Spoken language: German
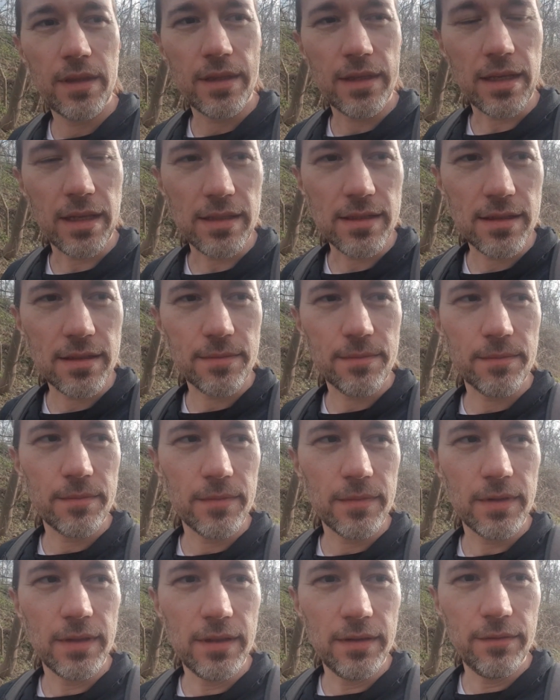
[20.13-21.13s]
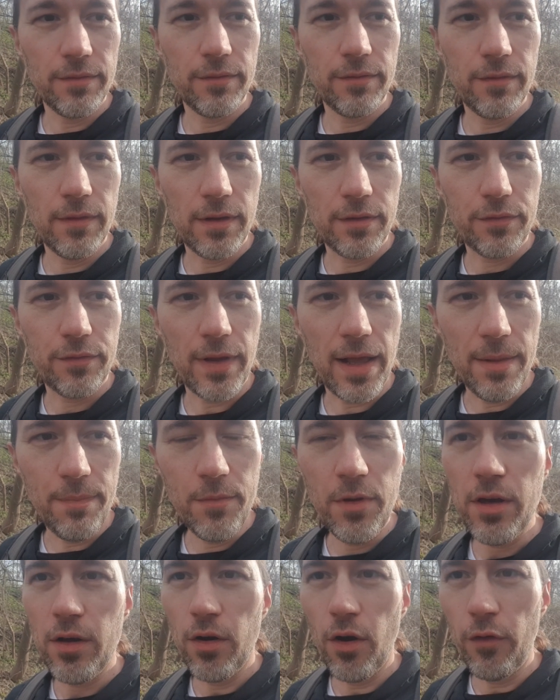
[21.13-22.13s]
Das es fällt
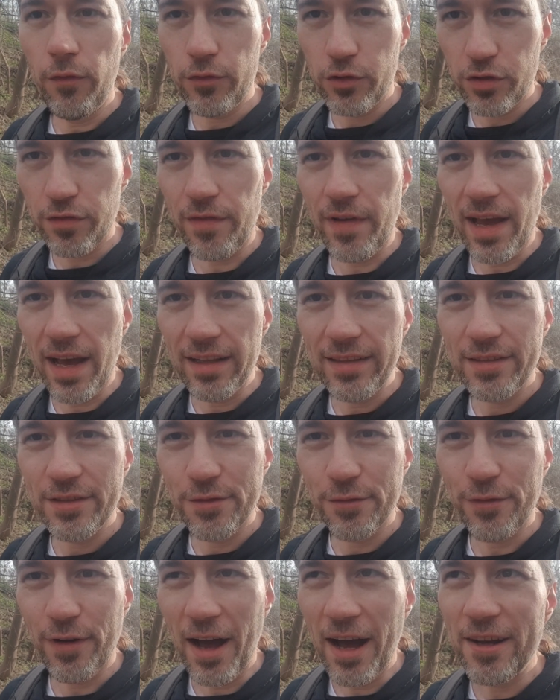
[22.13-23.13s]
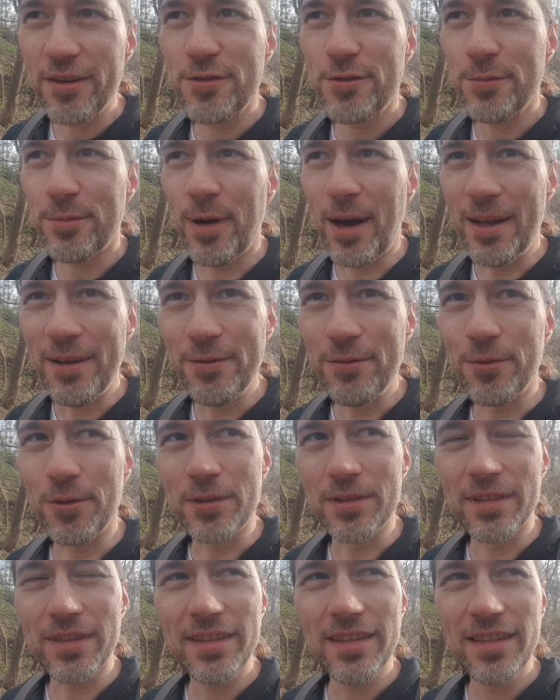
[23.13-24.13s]
mir oft schwer, diese Frage zu
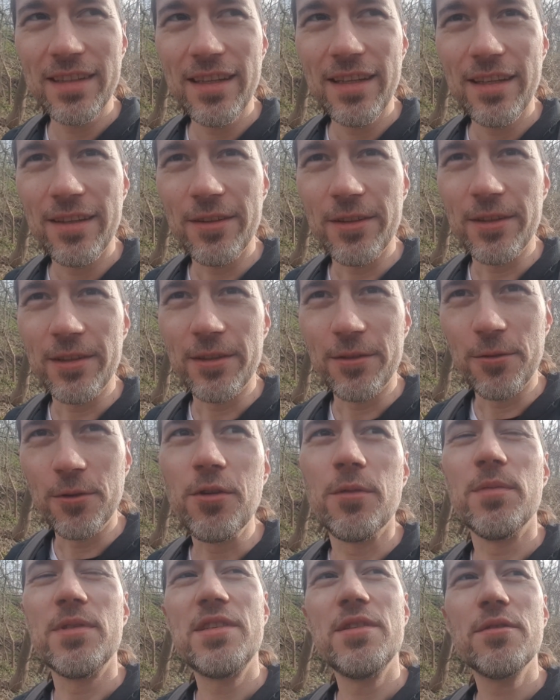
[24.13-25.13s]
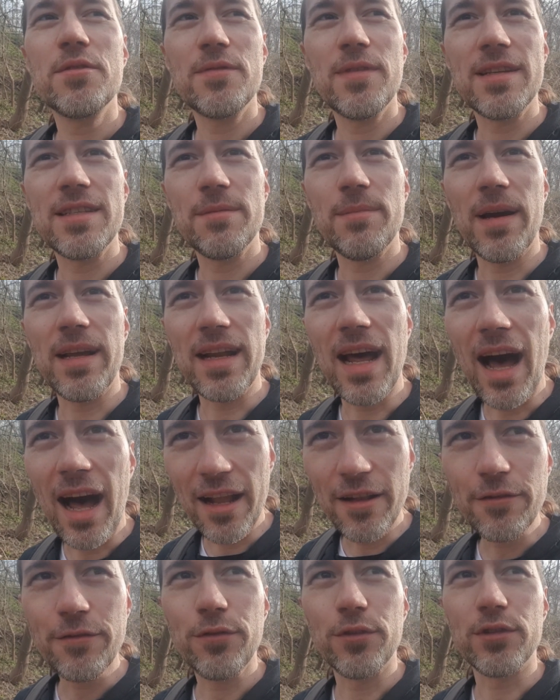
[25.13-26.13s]
beantworten. Äh, oder beziehungsweise meine
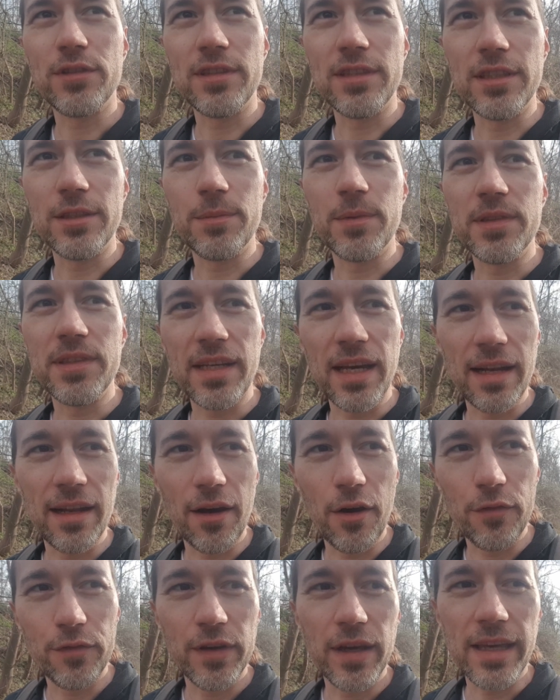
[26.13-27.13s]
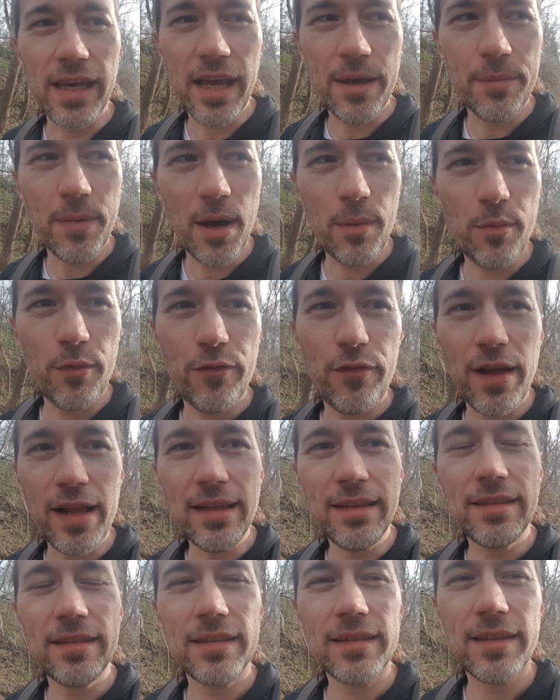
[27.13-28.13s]
Antwort, die ich bisher darauf gegeben habe,
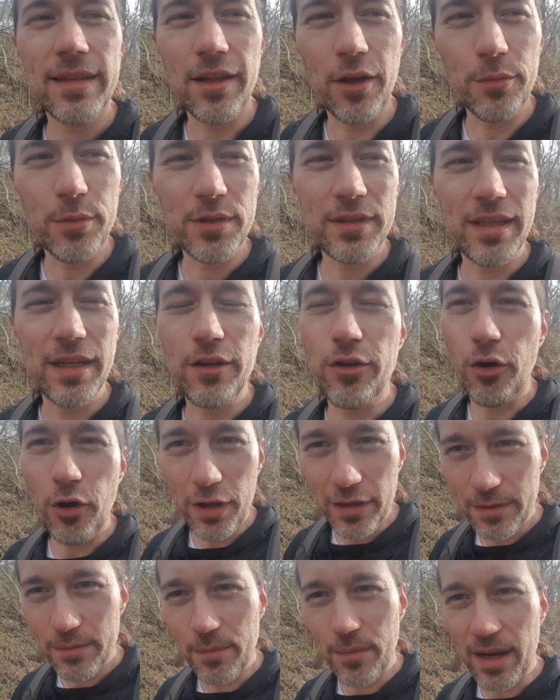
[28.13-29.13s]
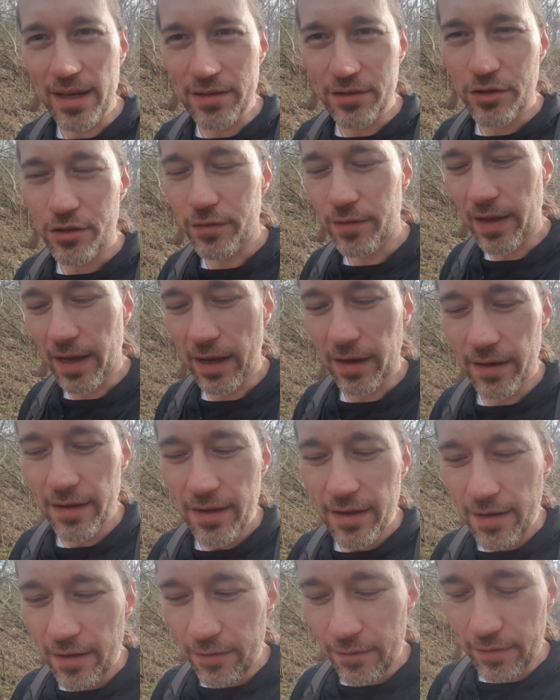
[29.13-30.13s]
fällt, glaube ich, den Leuten meist schwer.
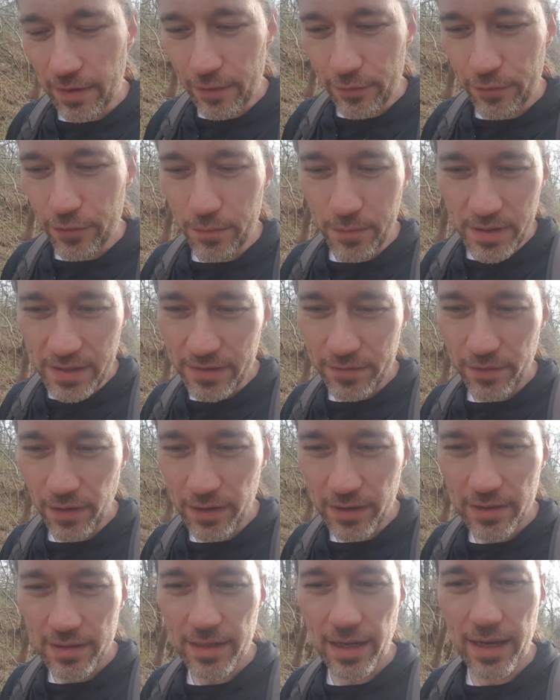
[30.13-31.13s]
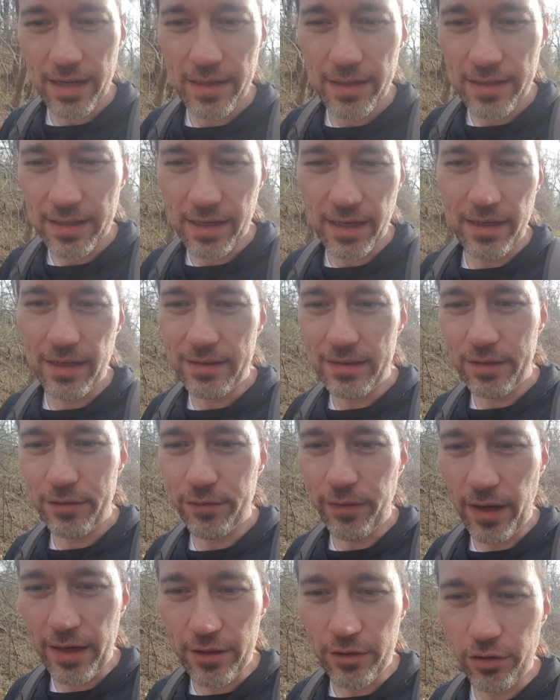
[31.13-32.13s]
Weil für mich war das eigentlich
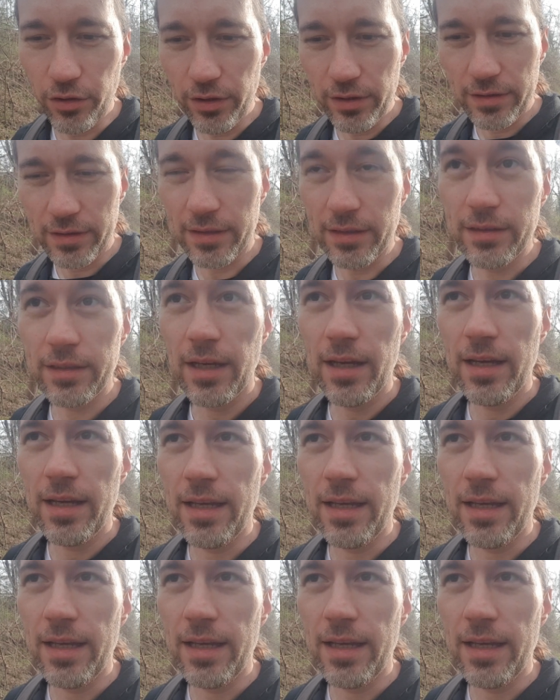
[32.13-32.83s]
relativ eindeutig.